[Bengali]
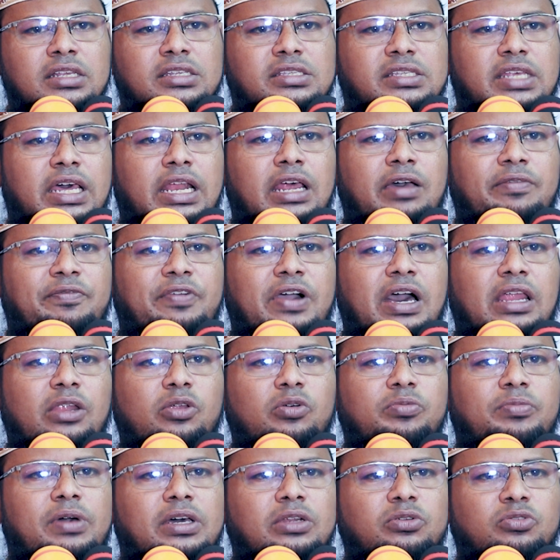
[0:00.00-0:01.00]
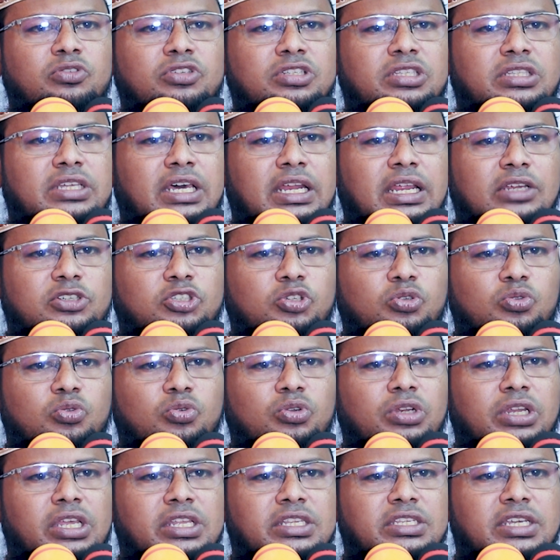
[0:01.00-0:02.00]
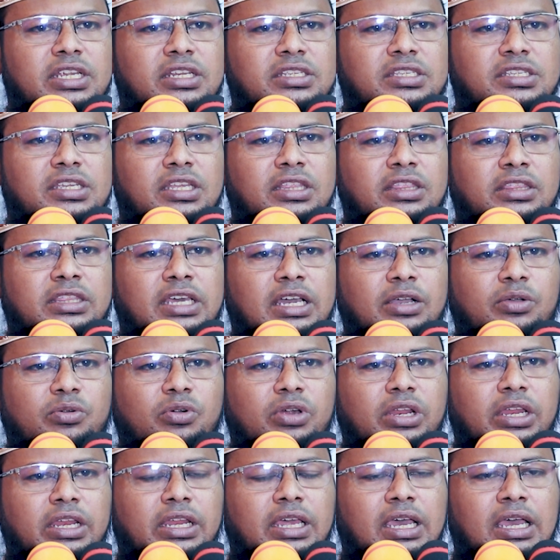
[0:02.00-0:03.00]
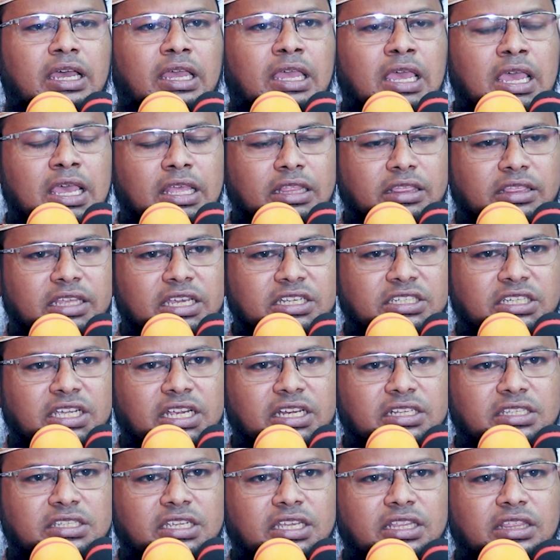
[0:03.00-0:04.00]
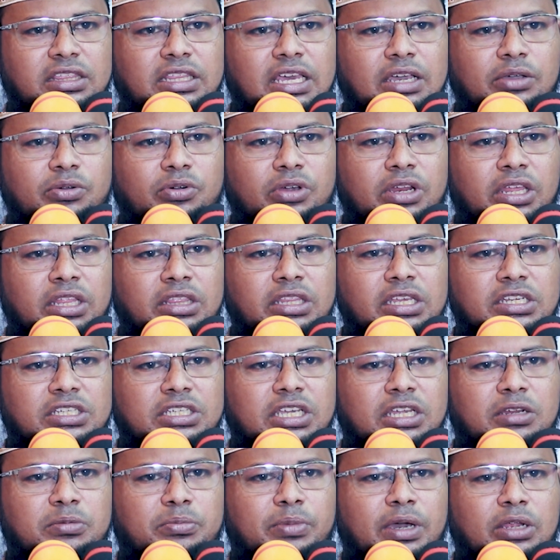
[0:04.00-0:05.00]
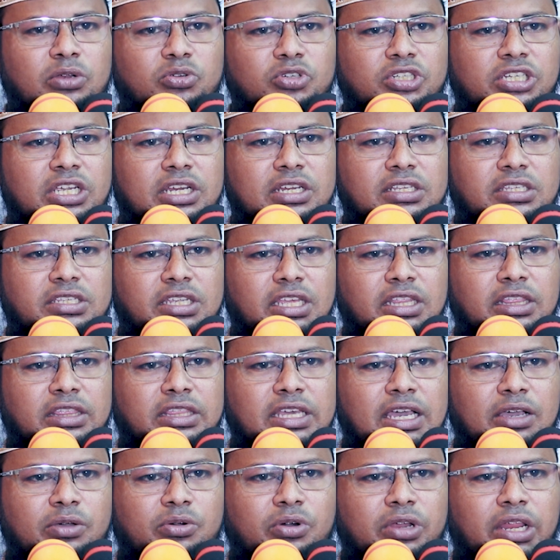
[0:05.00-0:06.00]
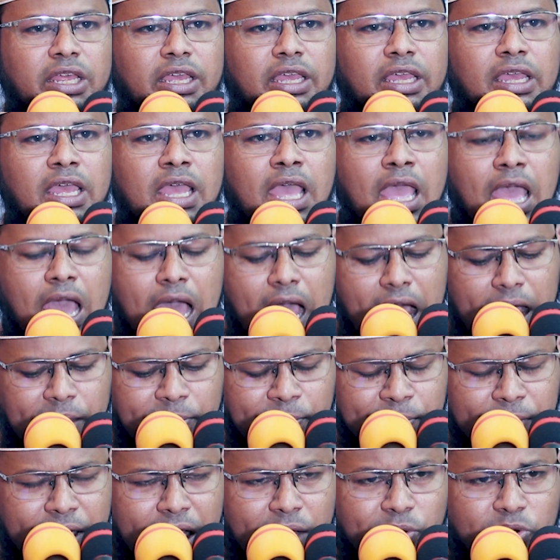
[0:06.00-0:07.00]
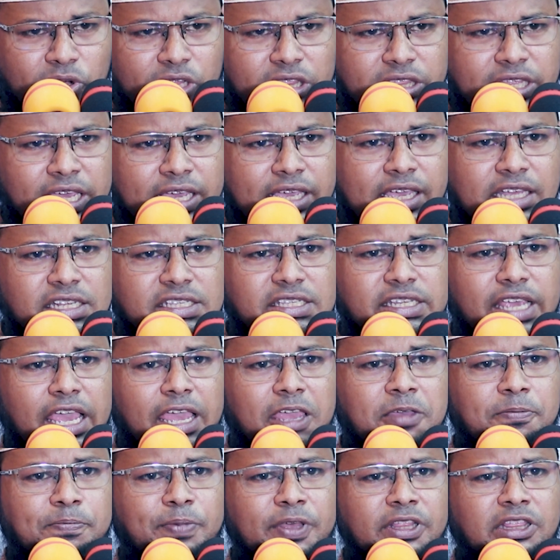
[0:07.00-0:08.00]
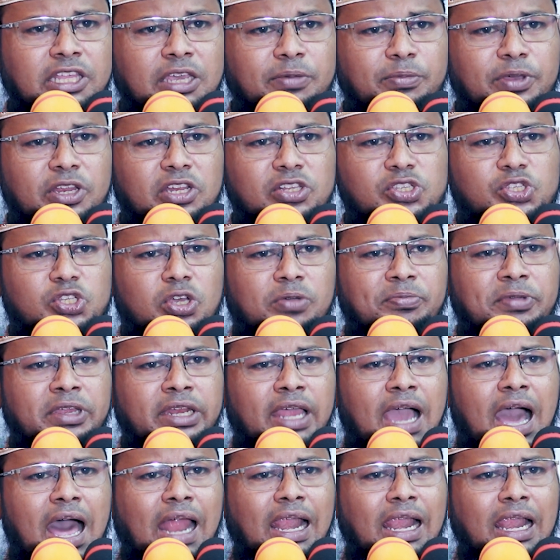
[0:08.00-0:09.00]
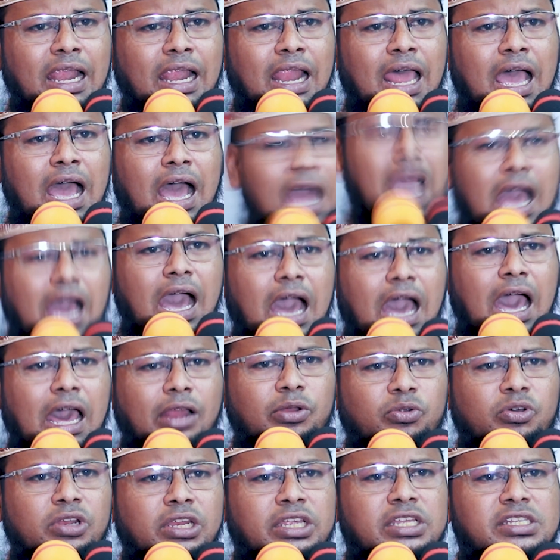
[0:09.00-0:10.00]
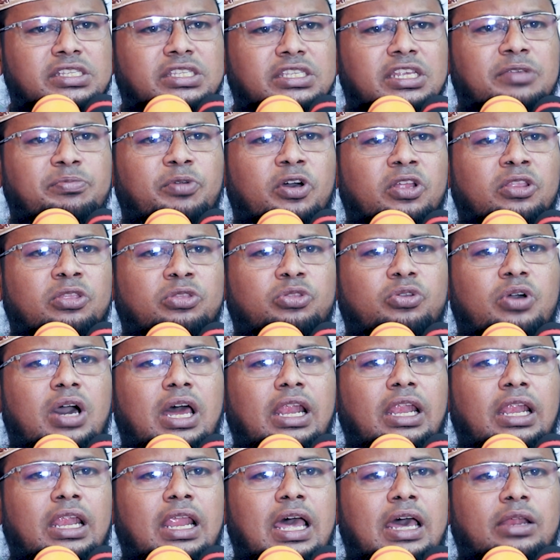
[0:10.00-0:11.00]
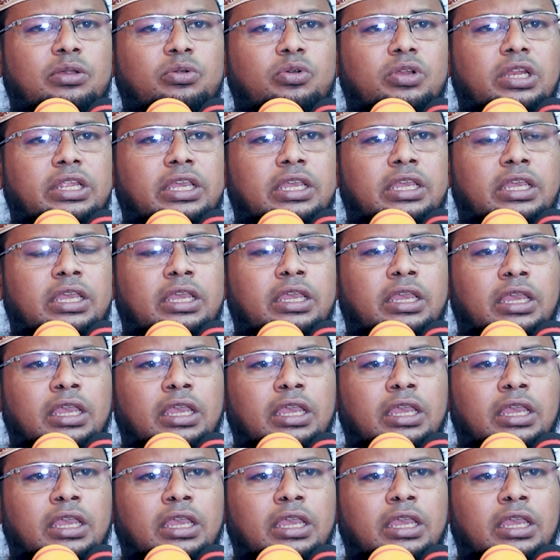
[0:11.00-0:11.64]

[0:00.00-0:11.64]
যারা ভালো মানুষ তারা শুধু নিজের চিন্তা করে না দেশের চিন্তা করে দেশের মানুষের চিন্তা করে আমরাও দেখেছি এই পৃথিবীর জমিনে আল্লাহর অলি জীবন্ত আল্লাহর অলি